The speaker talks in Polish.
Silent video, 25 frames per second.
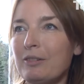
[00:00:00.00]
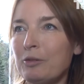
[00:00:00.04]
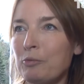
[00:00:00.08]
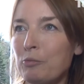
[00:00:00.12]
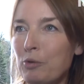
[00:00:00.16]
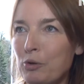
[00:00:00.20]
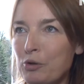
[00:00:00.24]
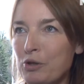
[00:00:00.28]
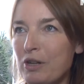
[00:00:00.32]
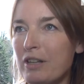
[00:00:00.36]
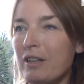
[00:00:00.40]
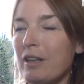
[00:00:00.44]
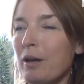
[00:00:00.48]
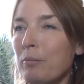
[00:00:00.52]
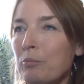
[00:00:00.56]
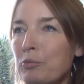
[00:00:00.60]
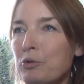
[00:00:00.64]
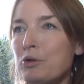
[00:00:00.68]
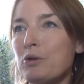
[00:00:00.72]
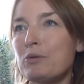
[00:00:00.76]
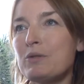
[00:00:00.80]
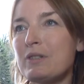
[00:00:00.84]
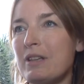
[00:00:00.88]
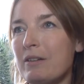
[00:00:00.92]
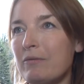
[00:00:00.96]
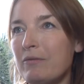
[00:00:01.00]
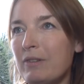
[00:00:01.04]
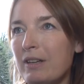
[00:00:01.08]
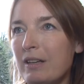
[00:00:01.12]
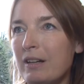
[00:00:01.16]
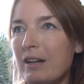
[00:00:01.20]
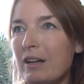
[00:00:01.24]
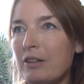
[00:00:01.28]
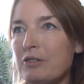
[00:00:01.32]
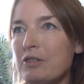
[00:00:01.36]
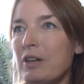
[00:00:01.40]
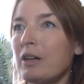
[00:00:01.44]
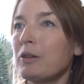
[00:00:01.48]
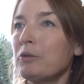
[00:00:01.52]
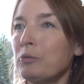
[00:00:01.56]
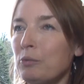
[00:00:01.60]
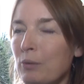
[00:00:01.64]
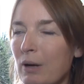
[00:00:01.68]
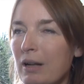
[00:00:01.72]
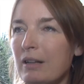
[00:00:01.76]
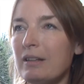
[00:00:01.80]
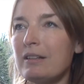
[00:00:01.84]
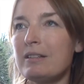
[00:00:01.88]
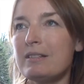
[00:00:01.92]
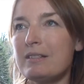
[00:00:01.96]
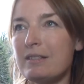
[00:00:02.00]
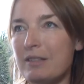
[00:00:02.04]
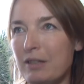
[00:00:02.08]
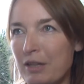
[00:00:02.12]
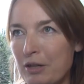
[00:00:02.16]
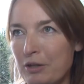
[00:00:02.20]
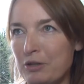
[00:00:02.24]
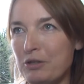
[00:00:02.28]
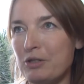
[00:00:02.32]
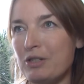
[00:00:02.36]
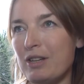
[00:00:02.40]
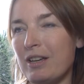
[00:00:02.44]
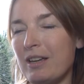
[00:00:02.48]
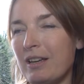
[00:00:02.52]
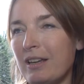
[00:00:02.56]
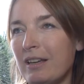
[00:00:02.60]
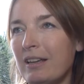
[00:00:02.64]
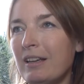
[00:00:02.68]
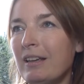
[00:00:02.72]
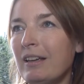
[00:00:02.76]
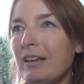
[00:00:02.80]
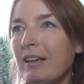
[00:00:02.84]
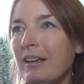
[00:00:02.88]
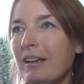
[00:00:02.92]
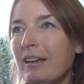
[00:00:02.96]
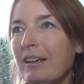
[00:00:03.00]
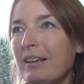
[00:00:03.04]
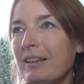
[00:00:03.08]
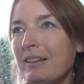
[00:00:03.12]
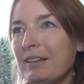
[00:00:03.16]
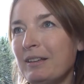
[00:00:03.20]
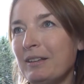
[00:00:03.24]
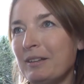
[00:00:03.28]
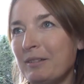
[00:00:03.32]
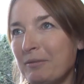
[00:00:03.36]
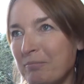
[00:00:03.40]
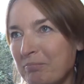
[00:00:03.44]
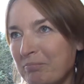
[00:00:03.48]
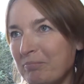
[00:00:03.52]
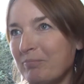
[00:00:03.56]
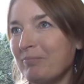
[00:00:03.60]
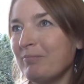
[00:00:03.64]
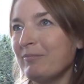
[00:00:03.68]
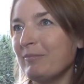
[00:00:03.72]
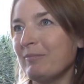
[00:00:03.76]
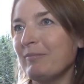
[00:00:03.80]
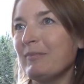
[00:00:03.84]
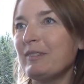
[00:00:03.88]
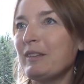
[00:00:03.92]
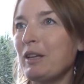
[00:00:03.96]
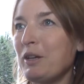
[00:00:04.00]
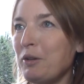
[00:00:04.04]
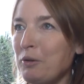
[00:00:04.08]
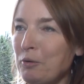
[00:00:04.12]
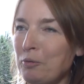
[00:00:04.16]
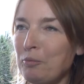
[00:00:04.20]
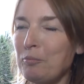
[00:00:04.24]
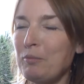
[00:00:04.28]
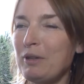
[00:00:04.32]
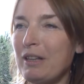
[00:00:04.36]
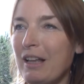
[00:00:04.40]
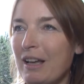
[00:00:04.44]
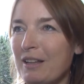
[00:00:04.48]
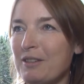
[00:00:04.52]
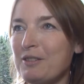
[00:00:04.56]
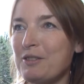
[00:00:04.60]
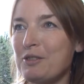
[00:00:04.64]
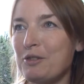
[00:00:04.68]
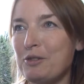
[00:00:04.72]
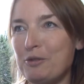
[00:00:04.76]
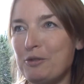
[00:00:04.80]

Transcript: zgłoszenia muszą zawierać aktualne zdjęcie tej iluminacji